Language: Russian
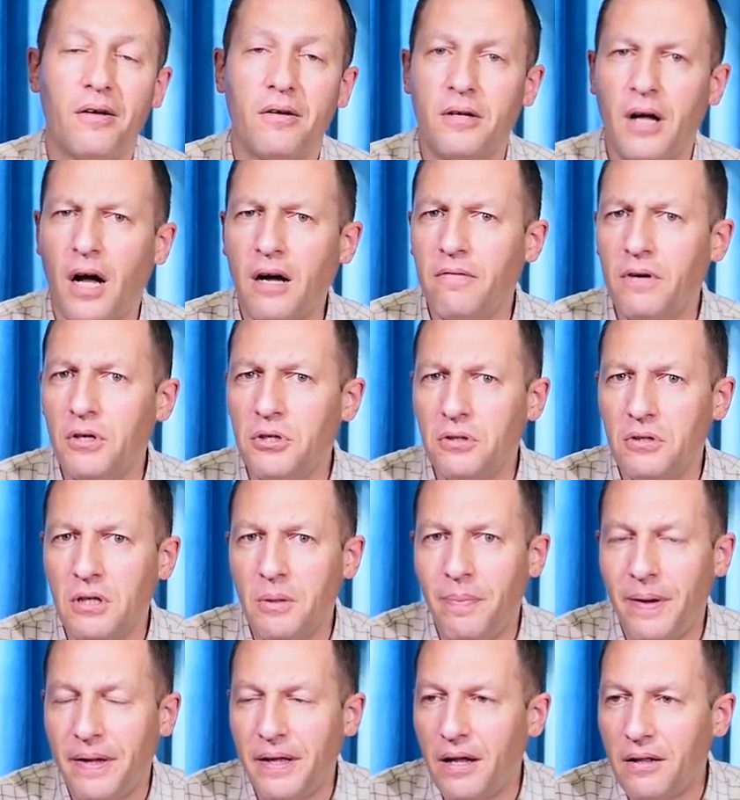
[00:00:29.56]
Как выжил,
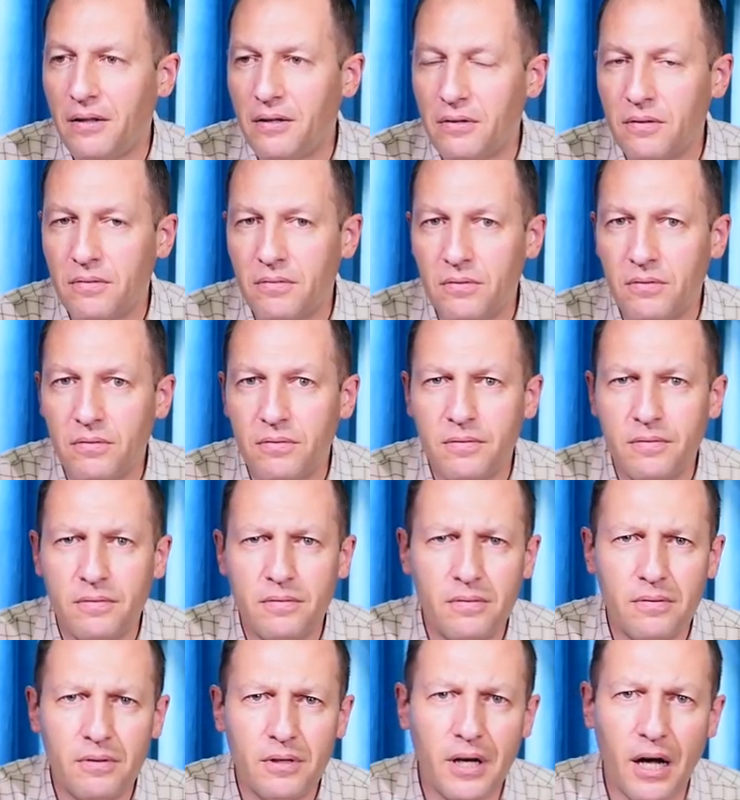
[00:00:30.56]
непонятно.
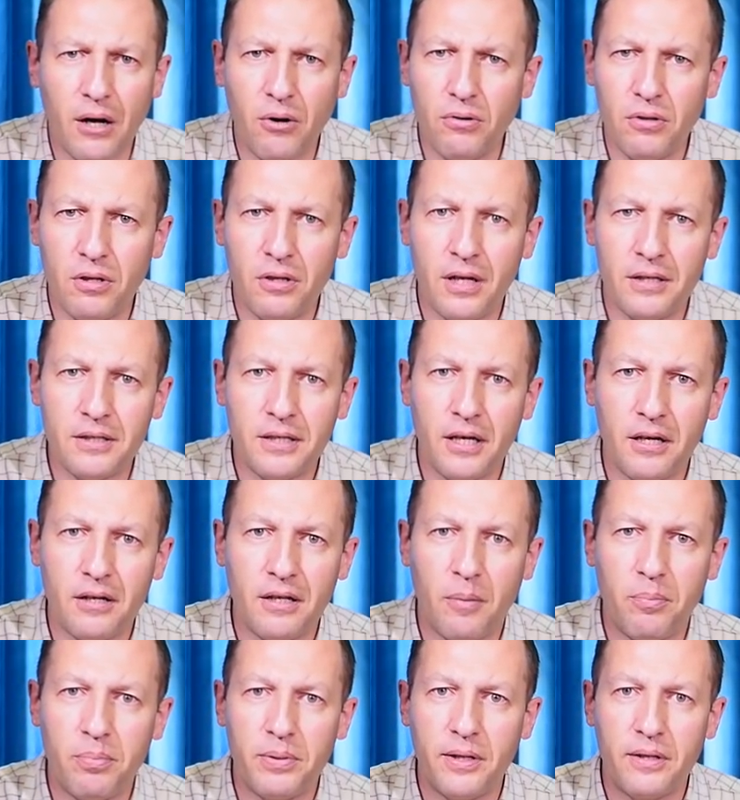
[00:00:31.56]
На какой-то доске
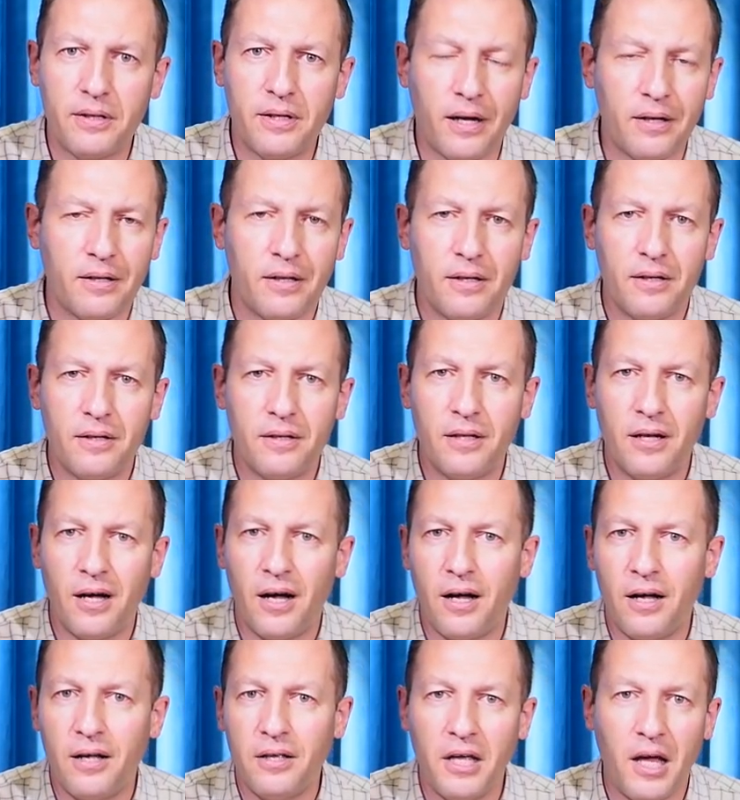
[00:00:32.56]
доплыл как-то
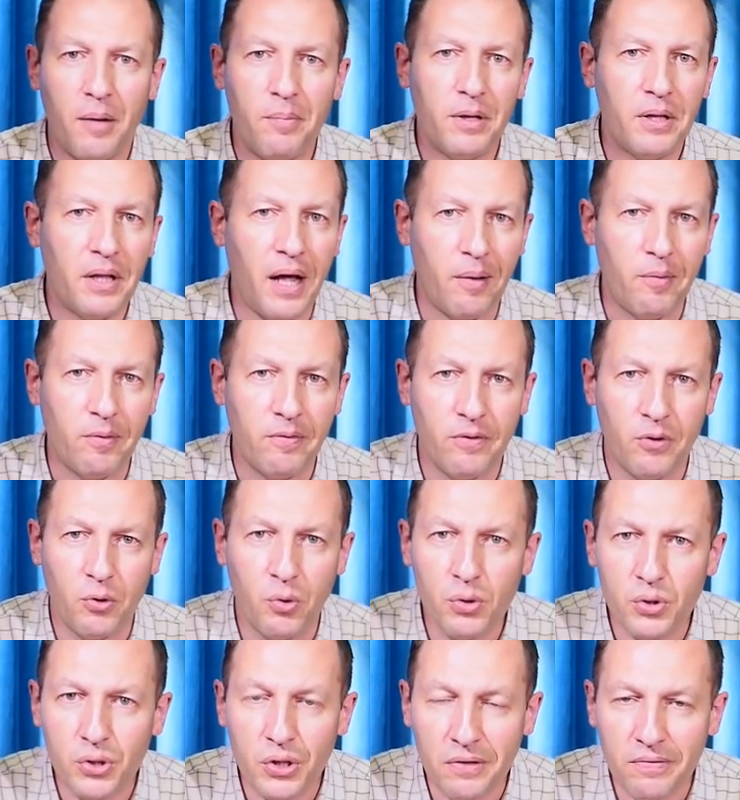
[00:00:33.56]
до необитаемого
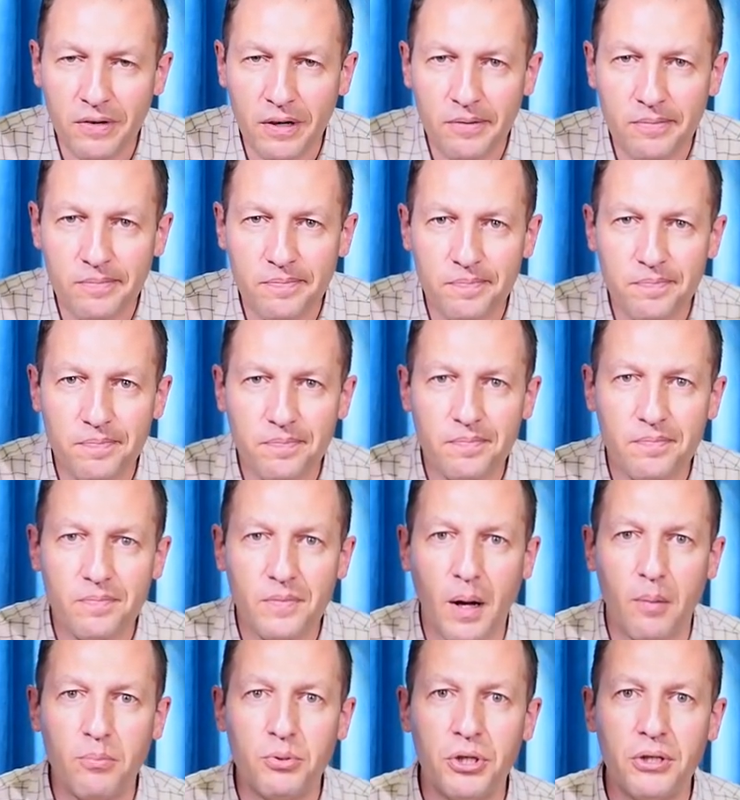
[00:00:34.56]
острова,
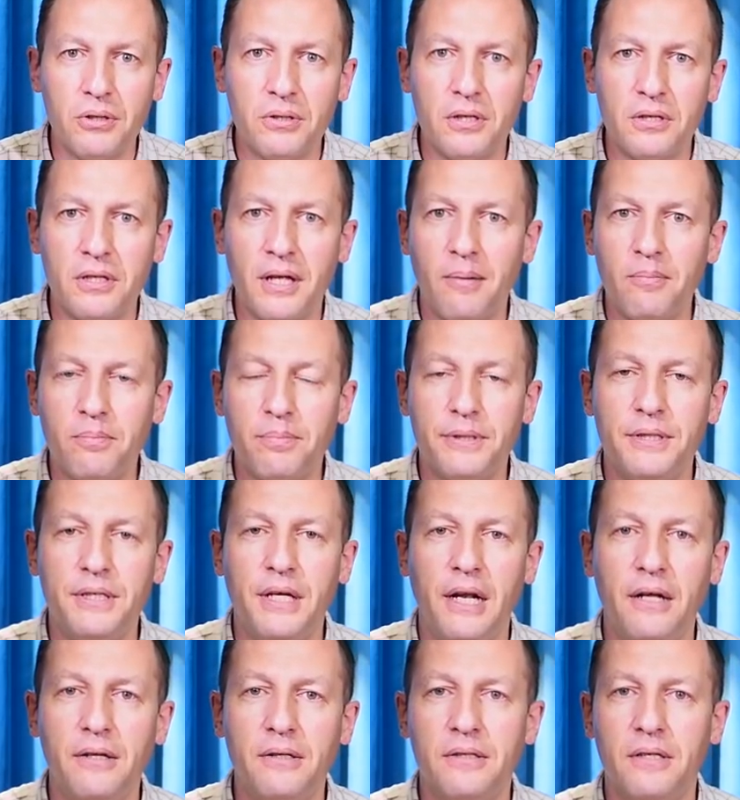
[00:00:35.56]
обжился там,
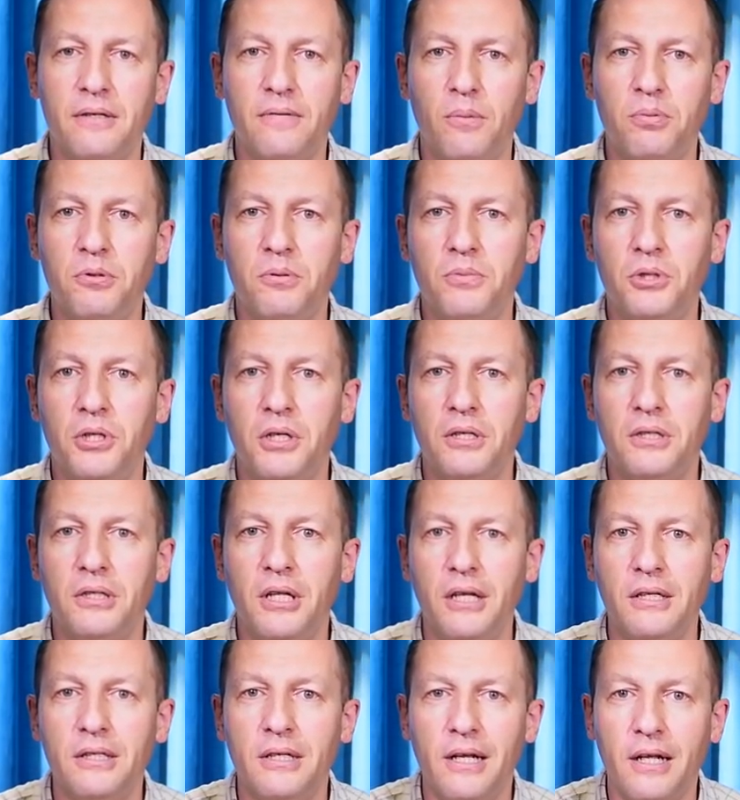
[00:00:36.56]
поселился. В общем, через
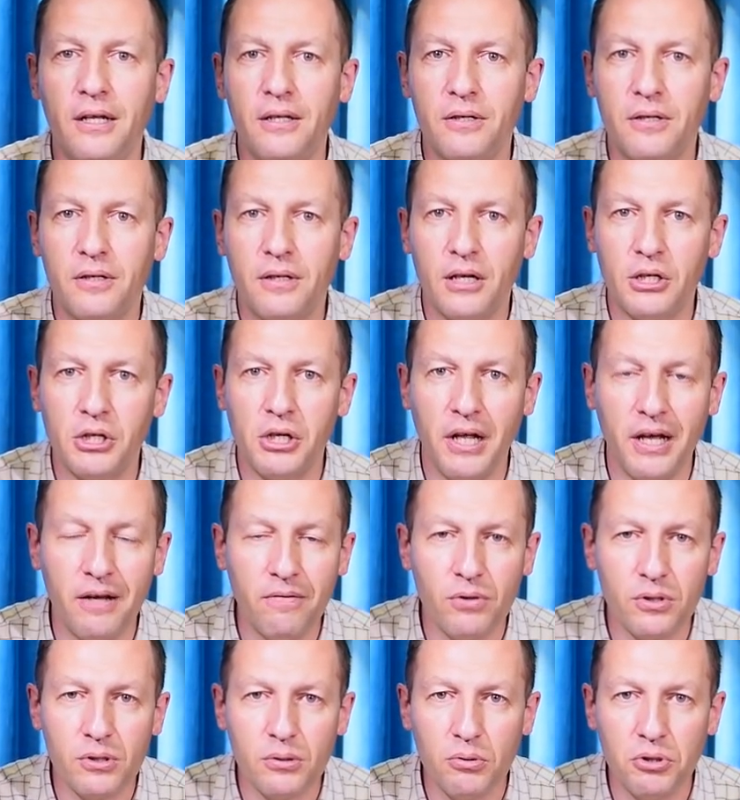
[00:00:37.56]
30 лет нашли
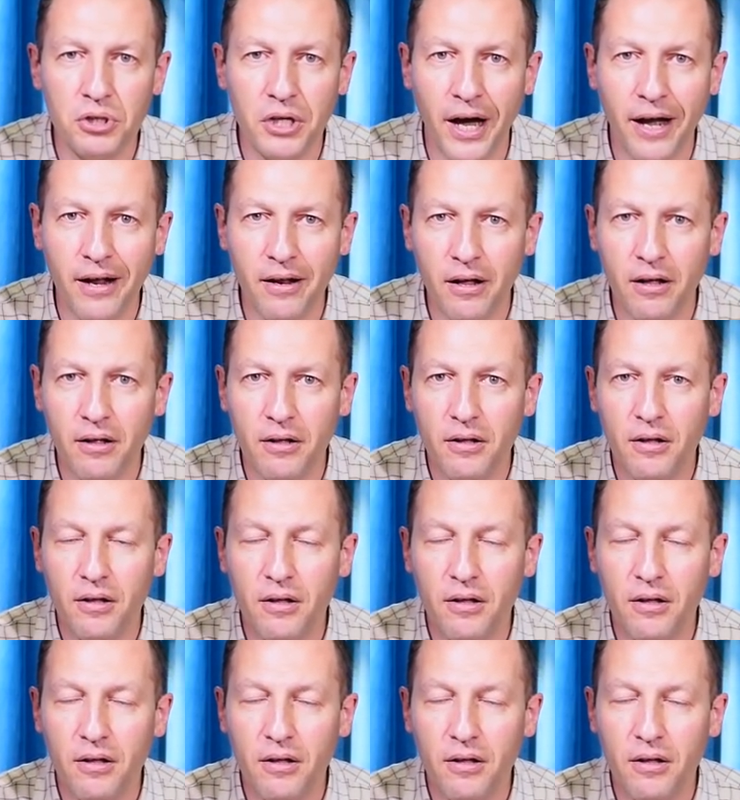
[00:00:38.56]
его случайно.